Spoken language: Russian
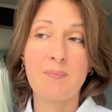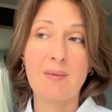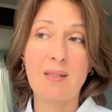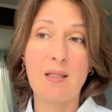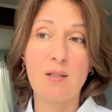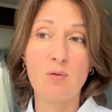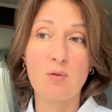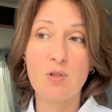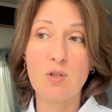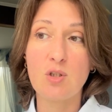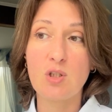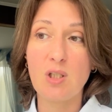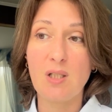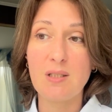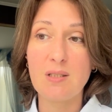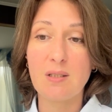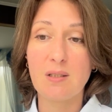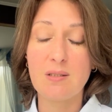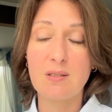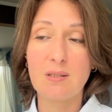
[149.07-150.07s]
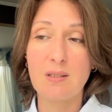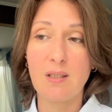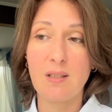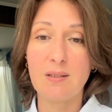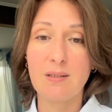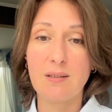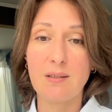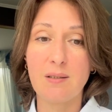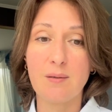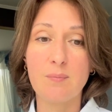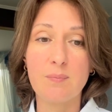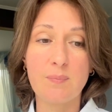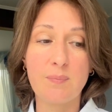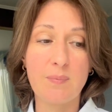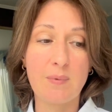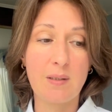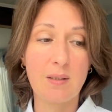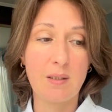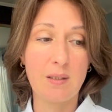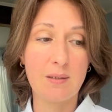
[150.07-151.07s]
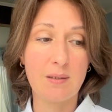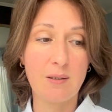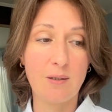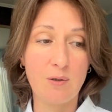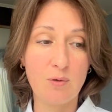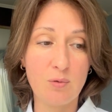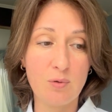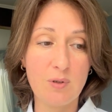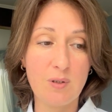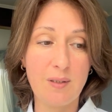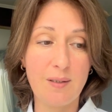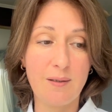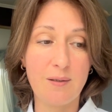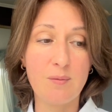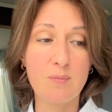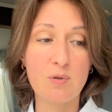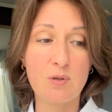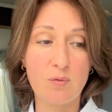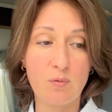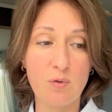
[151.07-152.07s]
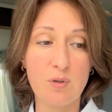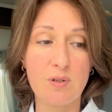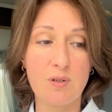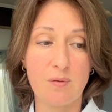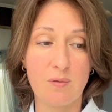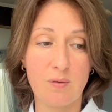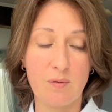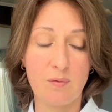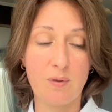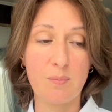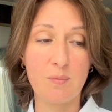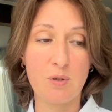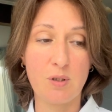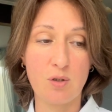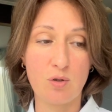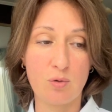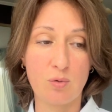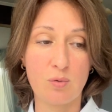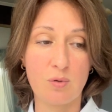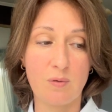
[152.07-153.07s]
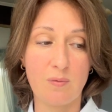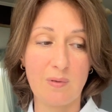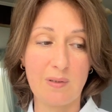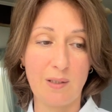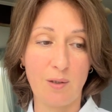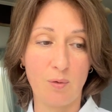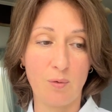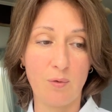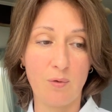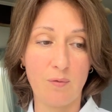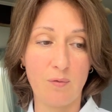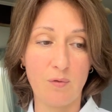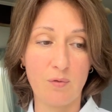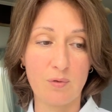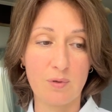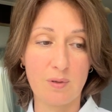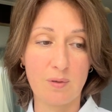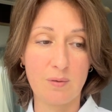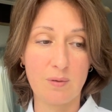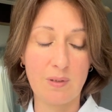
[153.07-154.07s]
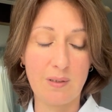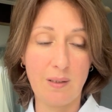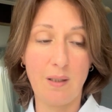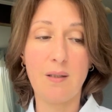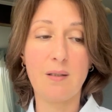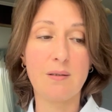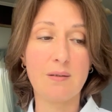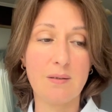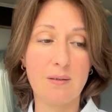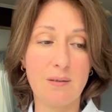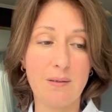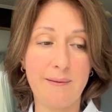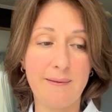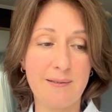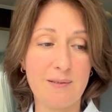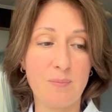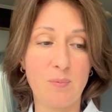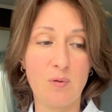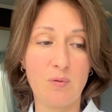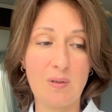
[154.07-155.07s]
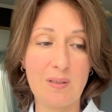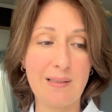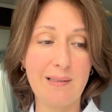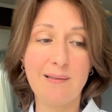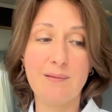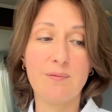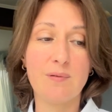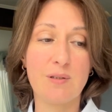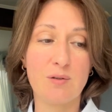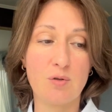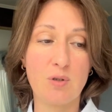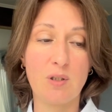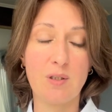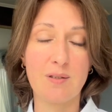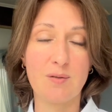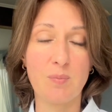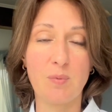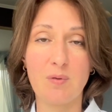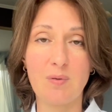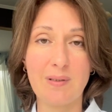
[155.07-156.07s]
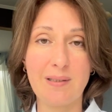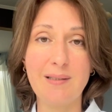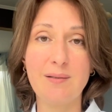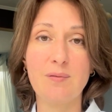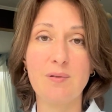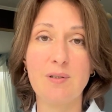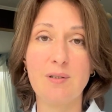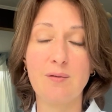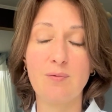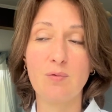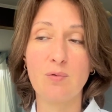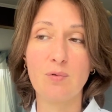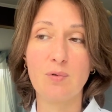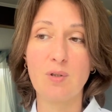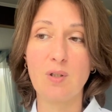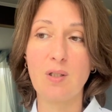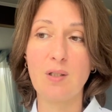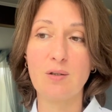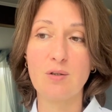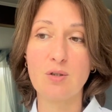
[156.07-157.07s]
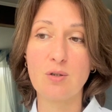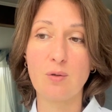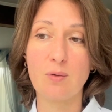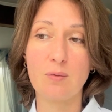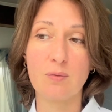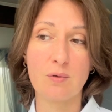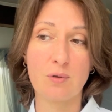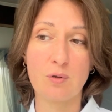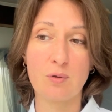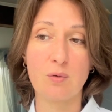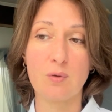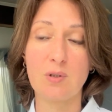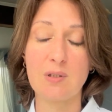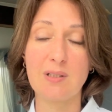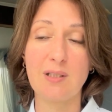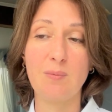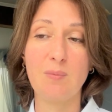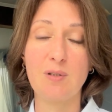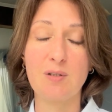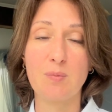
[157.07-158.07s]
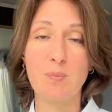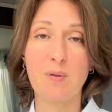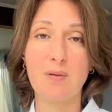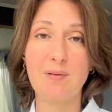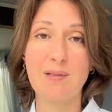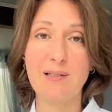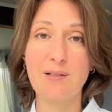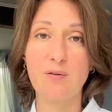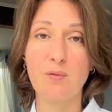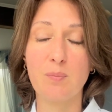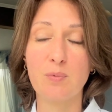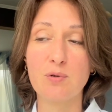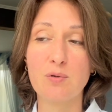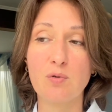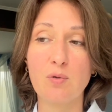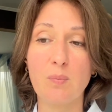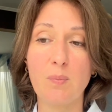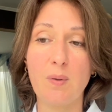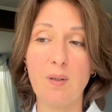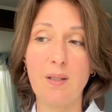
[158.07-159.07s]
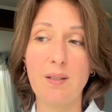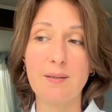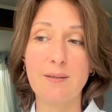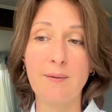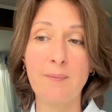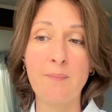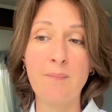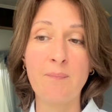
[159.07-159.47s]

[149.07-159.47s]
И очень часто, кстати, эти люди, им свойственно вообще чувство такого вот ярости, несправедливости, несправедливости внутри, что вот кто-то с ним несправедливо поступает.